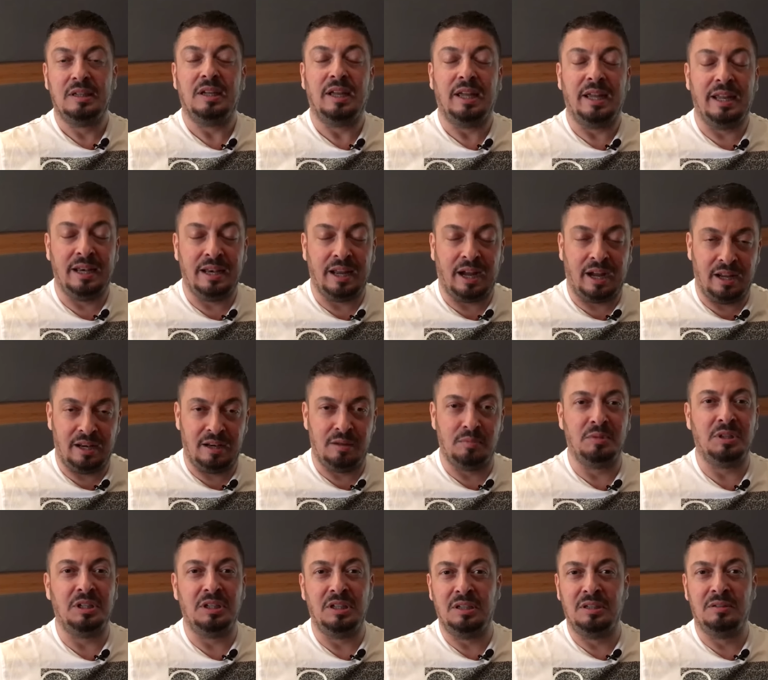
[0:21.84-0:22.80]

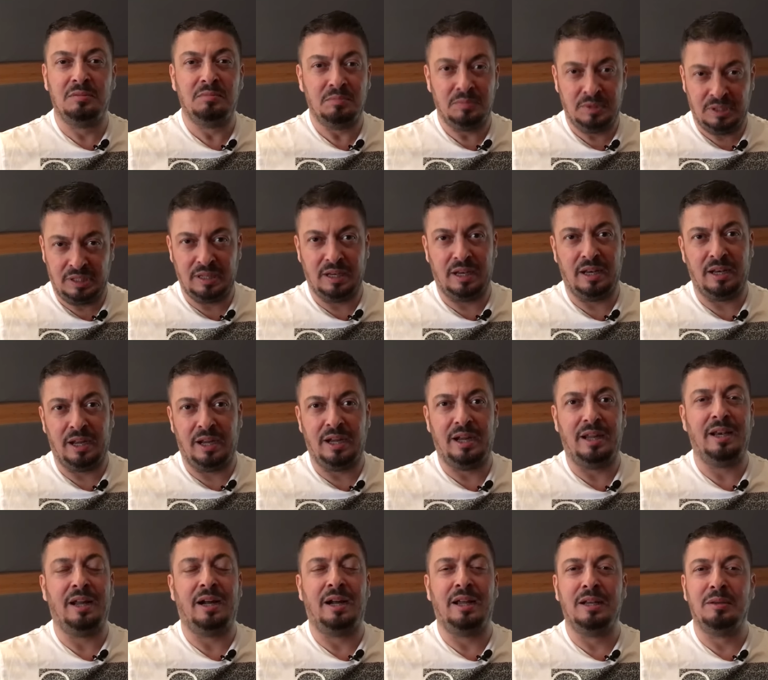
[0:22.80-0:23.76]
العالميين من كل أنحاء
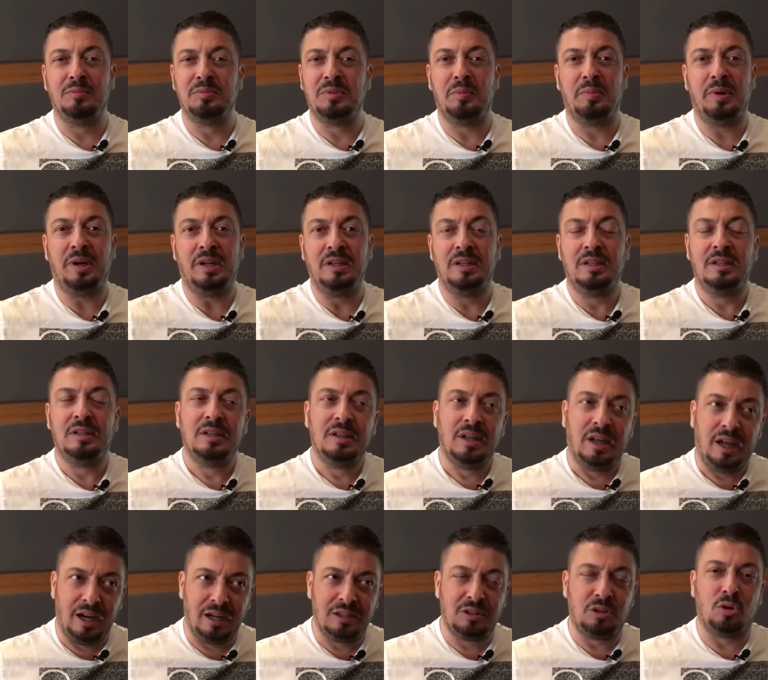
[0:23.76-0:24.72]
العالم طبعا
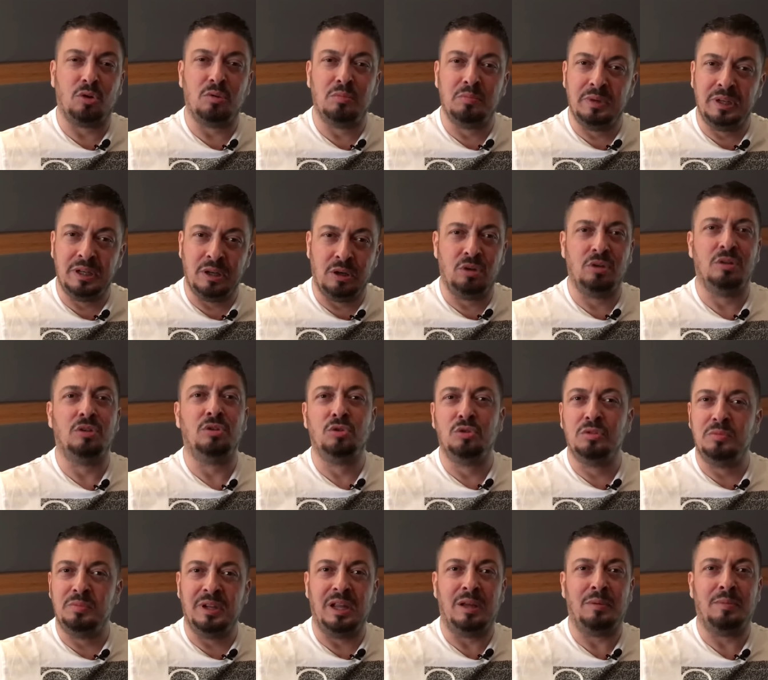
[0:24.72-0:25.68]
أكثرهم من
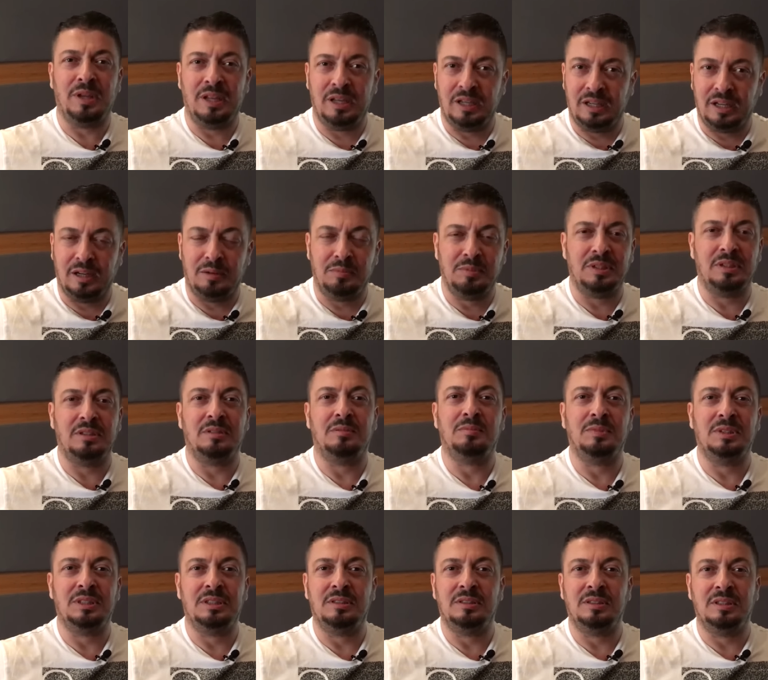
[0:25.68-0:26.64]
هوليود من أمريكا من
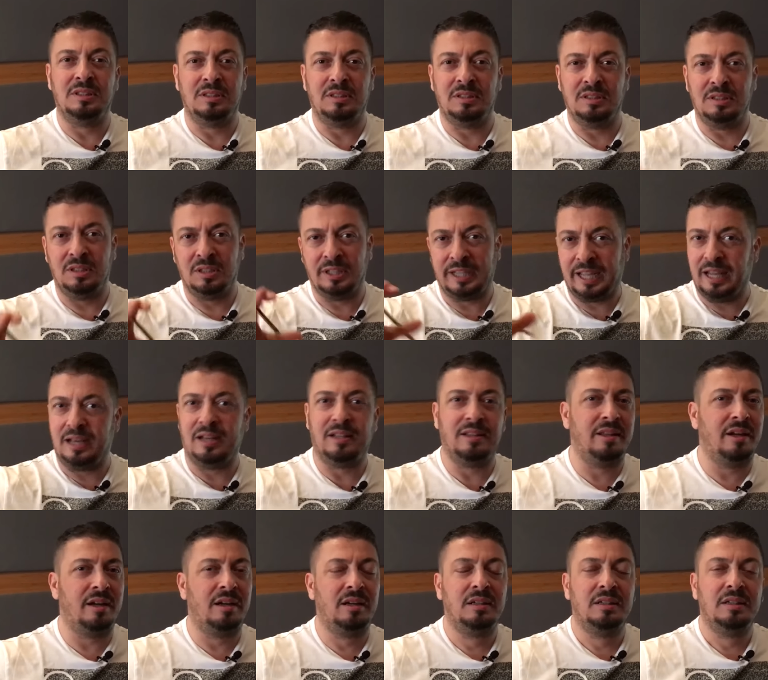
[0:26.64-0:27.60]
من آه،
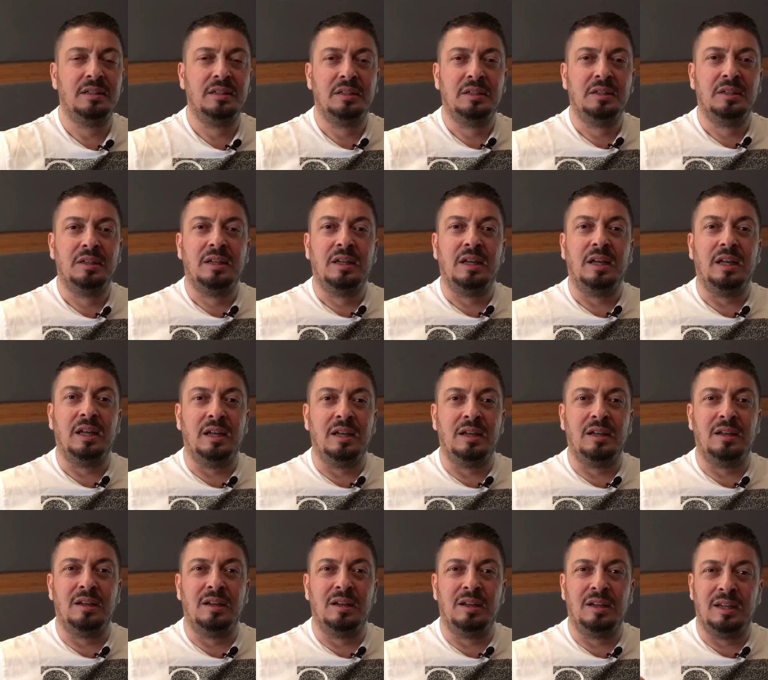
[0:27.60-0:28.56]
كندا
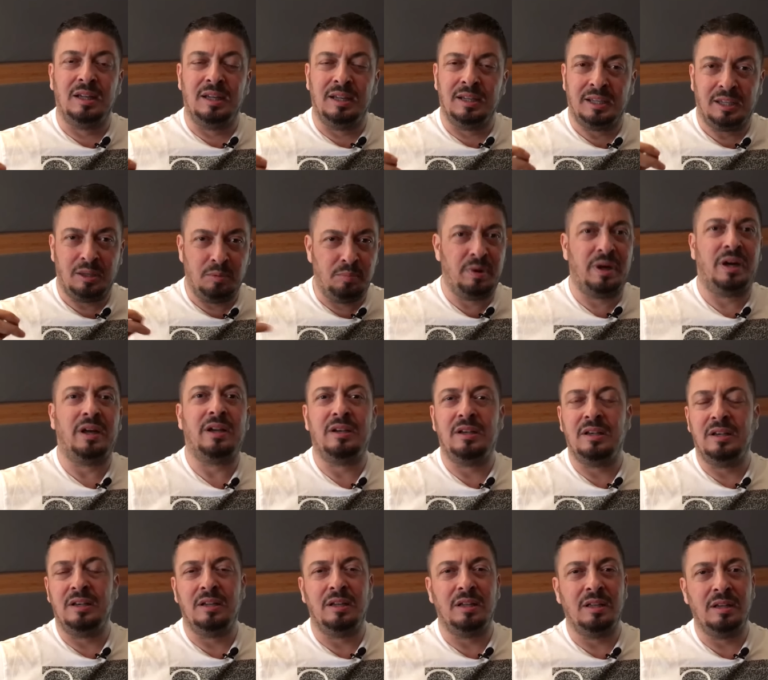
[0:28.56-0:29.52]
آه، كبار
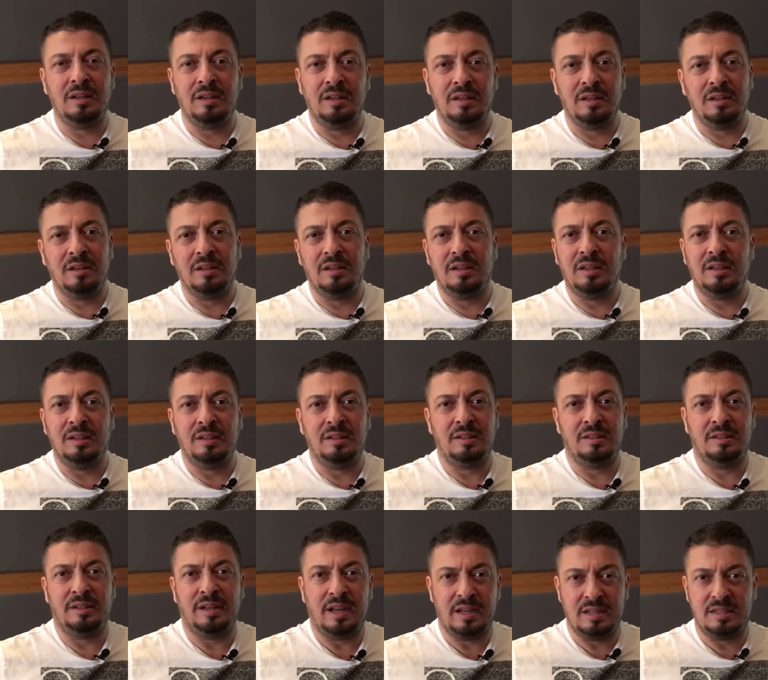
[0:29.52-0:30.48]

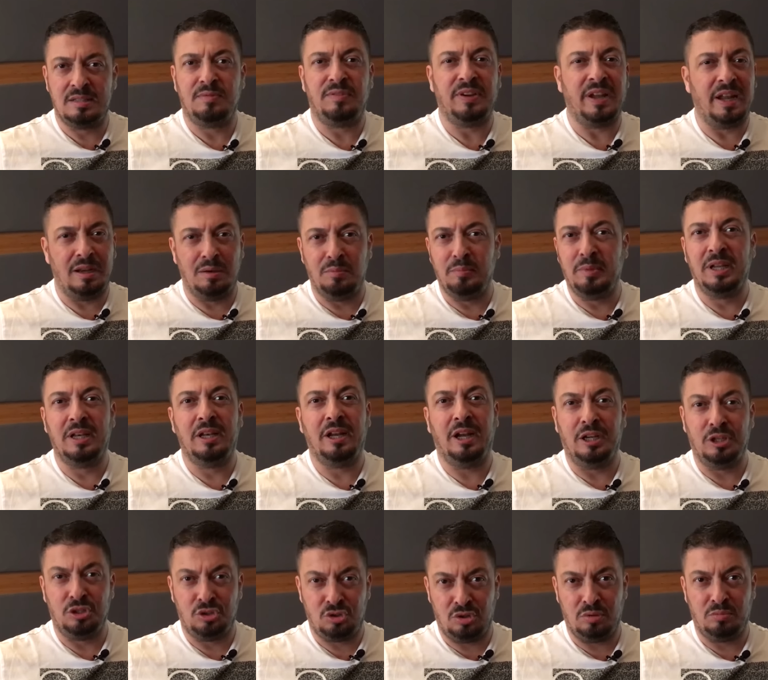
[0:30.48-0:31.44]
الناس في هاي المهنة
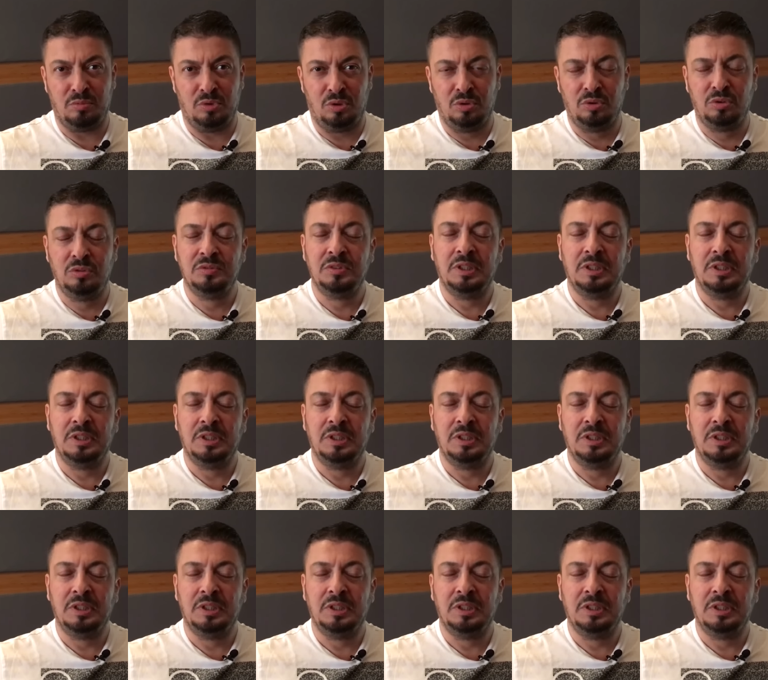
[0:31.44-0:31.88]
حيجتمعوا